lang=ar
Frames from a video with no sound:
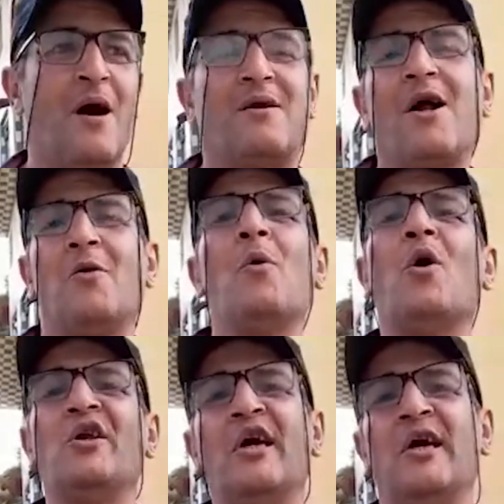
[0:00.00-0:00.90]
الراجل
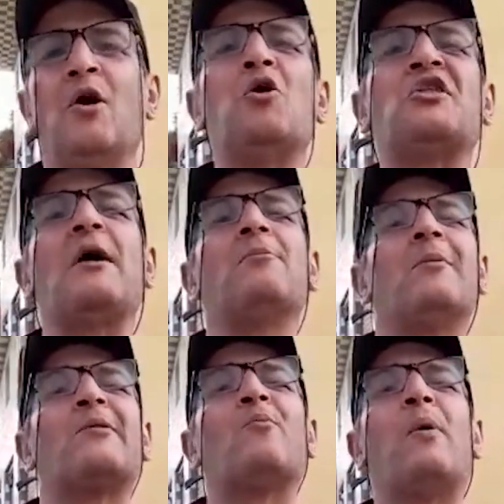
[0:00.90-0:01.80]
بيقول لي هي اختي قبل
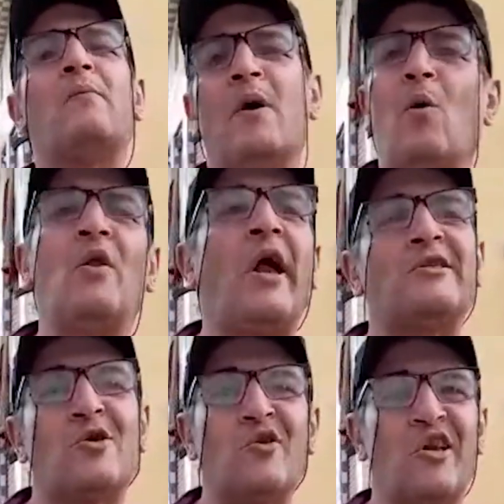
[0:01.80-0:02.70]
ما تبمك وانا
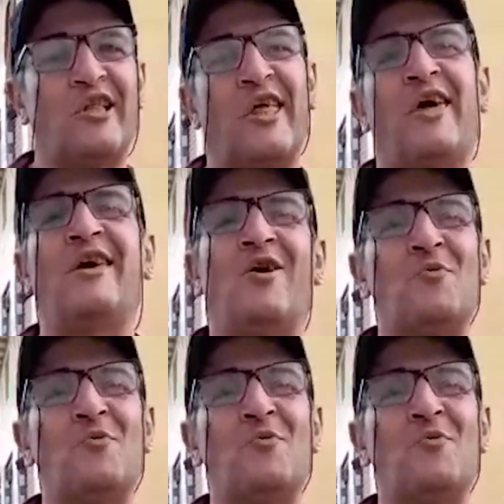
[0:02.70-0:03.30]
عايز اقول له لا ده هي